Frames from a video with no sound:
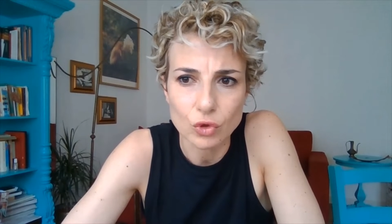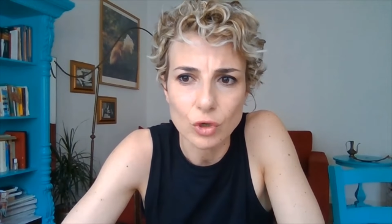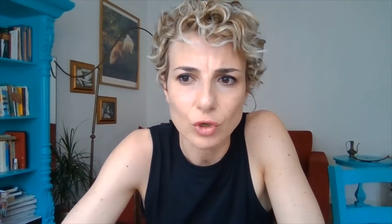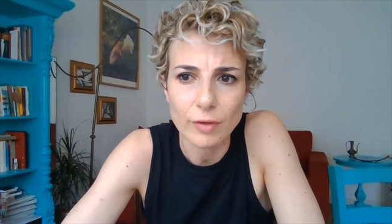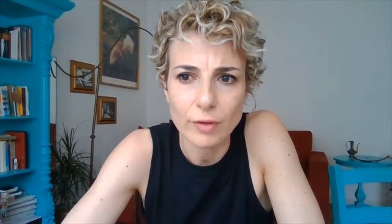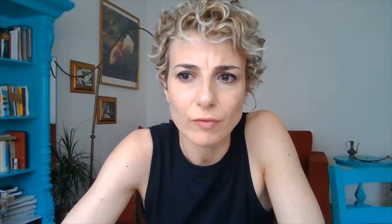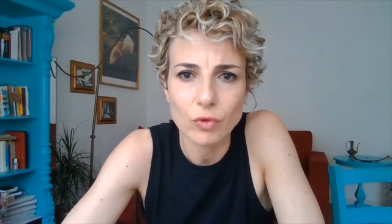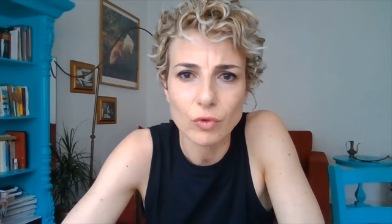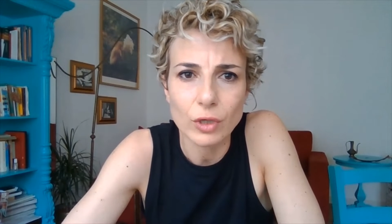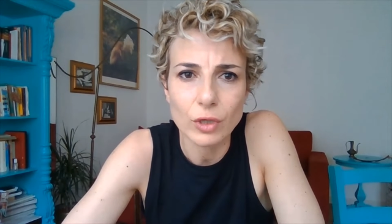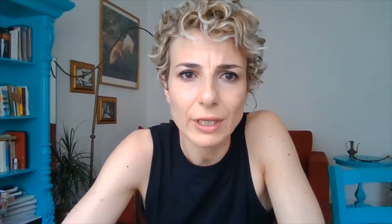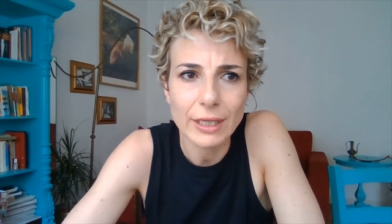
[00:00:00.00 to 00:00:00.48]

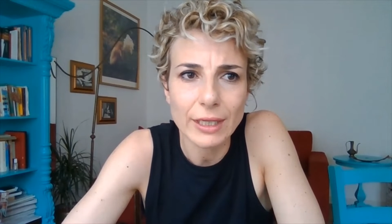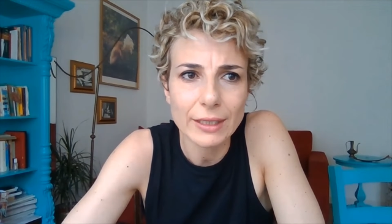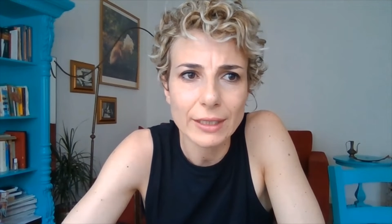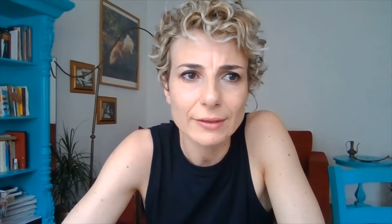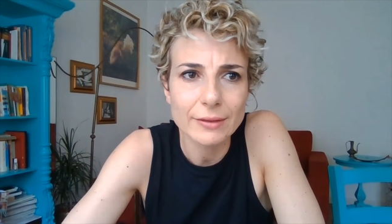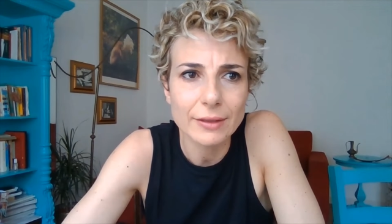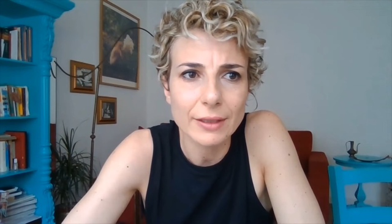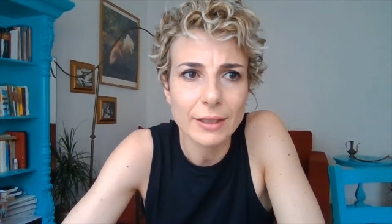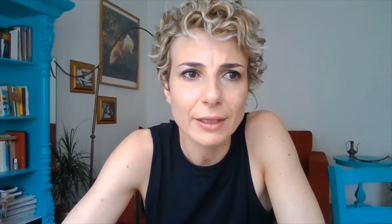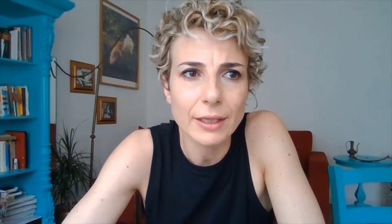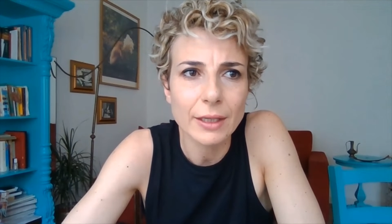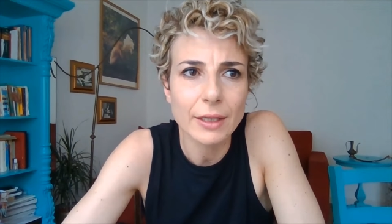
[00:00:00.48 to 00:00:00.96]
Cioè
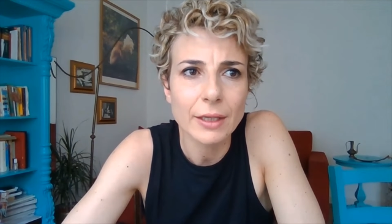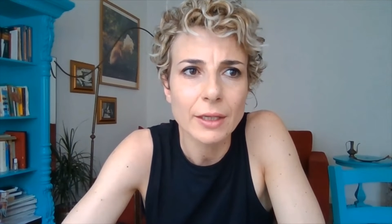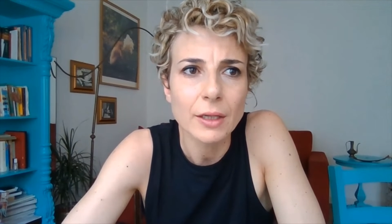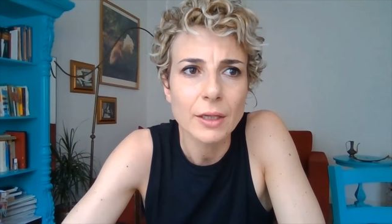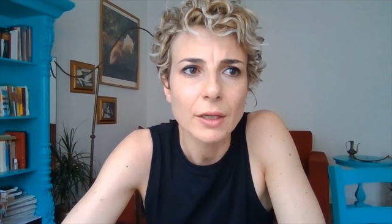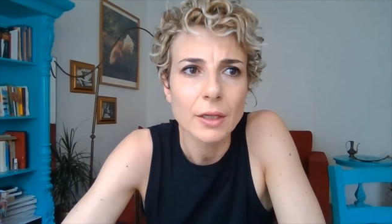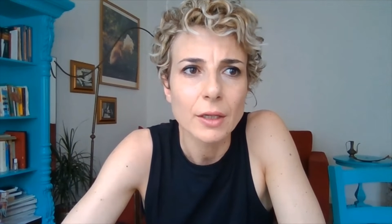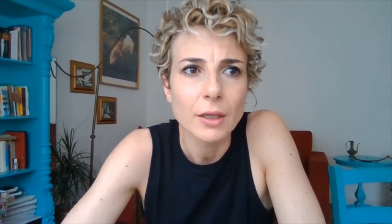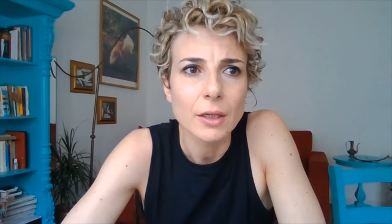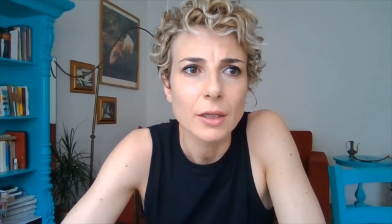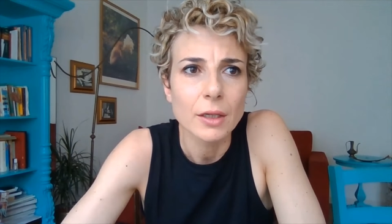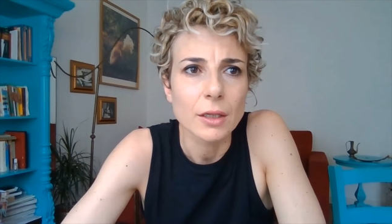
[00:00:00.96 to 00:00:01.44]
volete
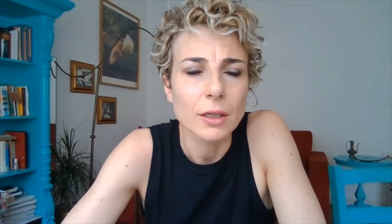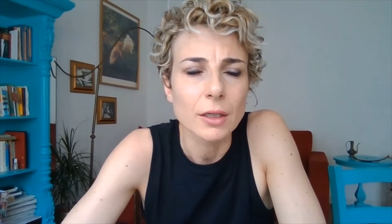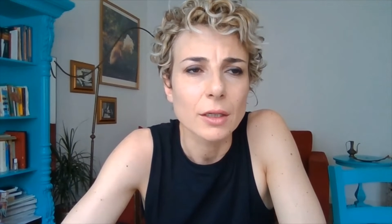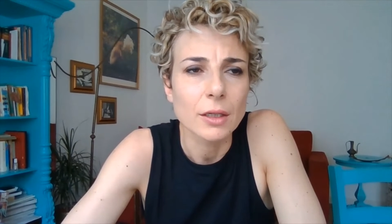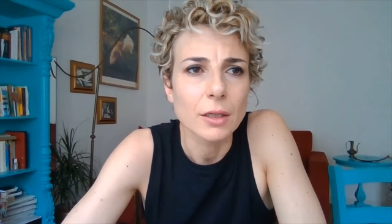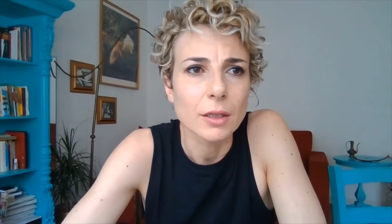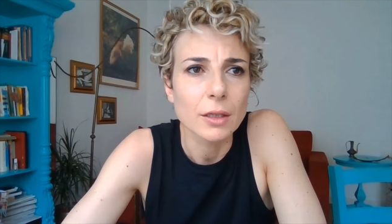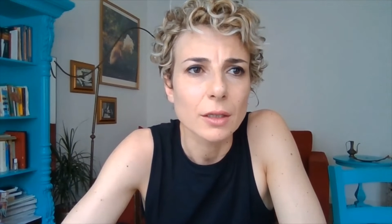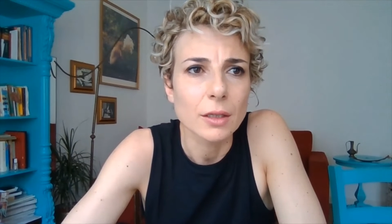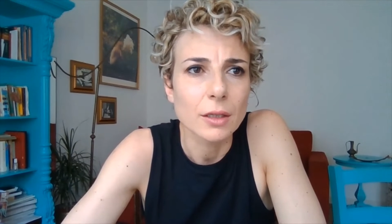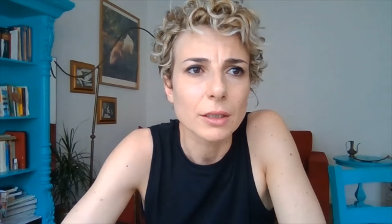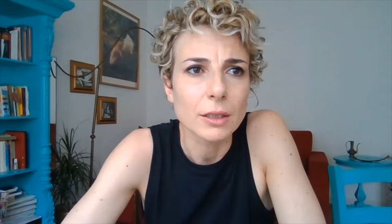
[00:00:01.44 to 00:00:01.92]

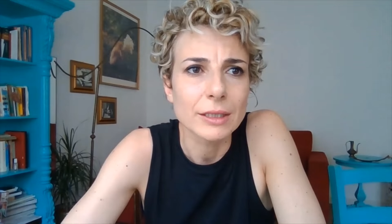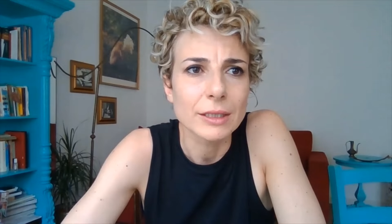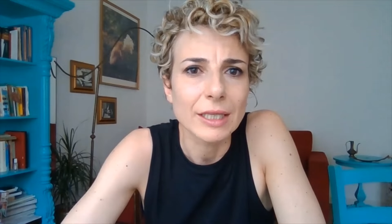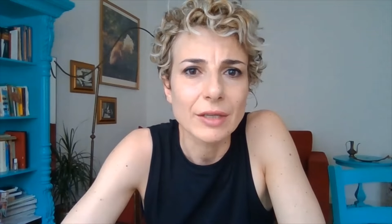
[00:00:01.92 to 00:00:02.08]
eh,